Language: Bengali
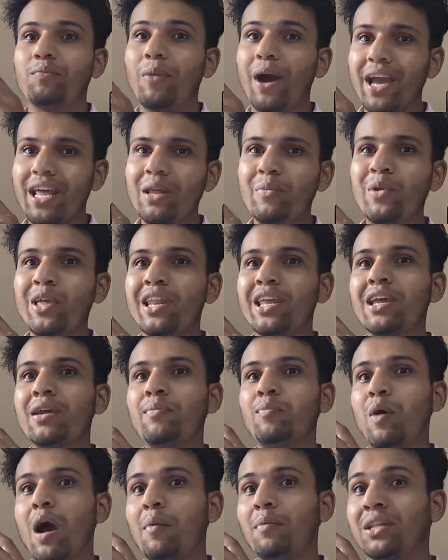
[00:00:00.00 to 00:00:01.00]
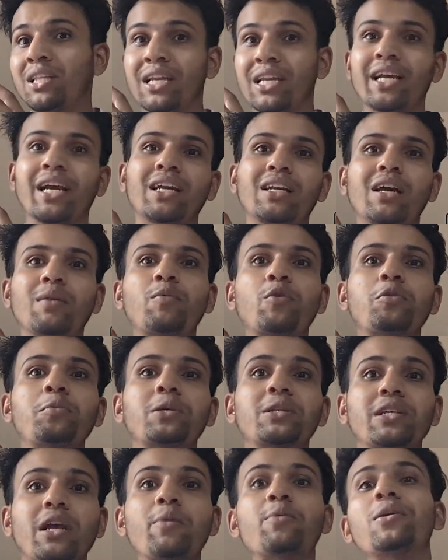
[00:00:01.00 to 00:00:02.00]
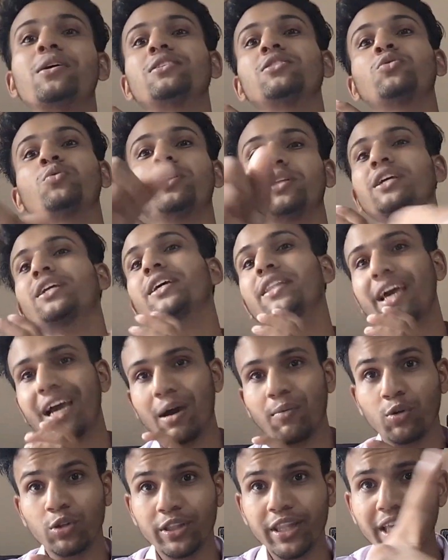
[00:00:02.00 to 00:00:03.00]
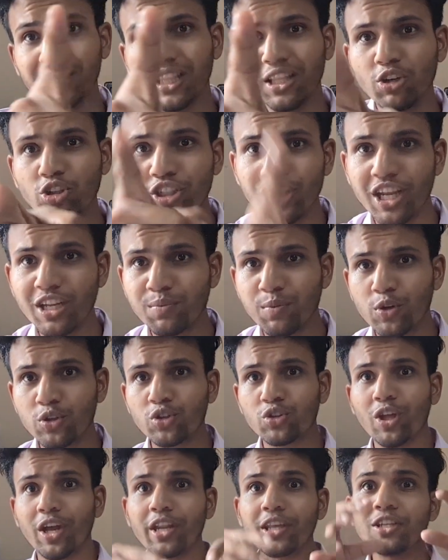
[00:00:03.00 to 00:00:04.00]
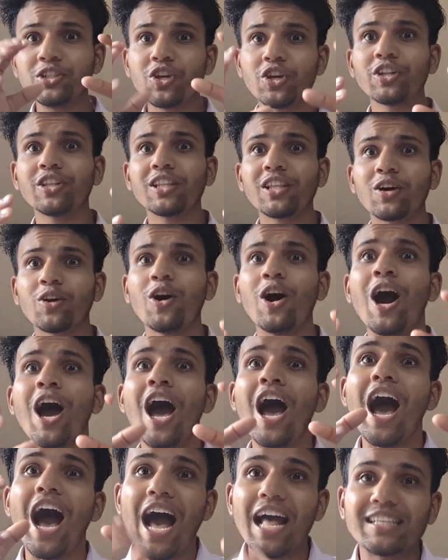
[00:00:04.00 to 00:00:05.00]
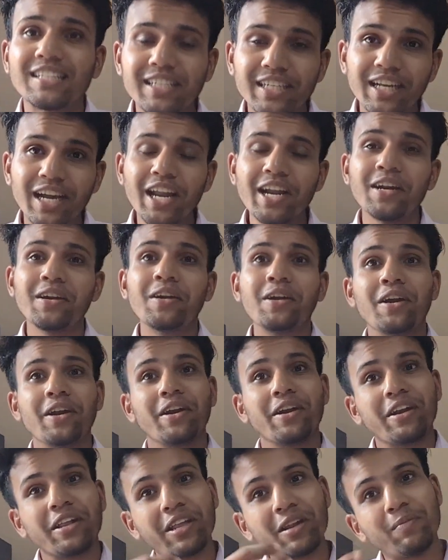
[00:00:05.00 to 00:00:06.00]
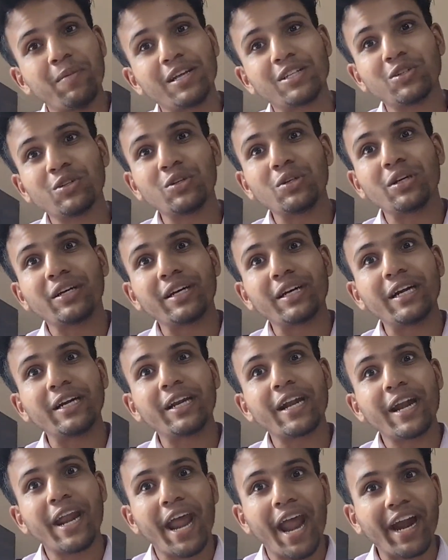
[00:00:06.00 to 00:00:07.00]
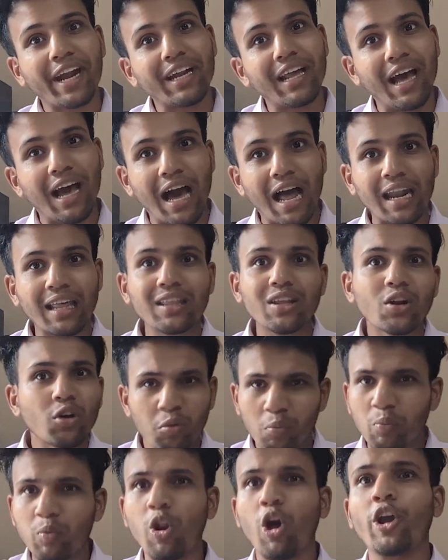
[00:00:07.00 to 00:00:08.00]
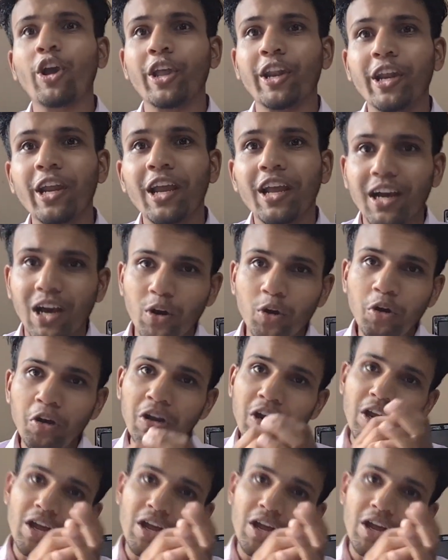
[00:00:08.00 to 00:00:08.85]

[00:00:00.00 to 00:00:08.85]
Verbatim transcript: বাইরে বেরিয়ে আমাদের এখানকার পরিবেশ কেমন আছে তোমাদেরকে দেখাবো দেখতে থাকো শেষ পর্যন্ত আর এনজয় নিতে থাকো আজকেরকার নির্বাচন রিলেটেড একটা আলাদা রকম ব্লগের কারণ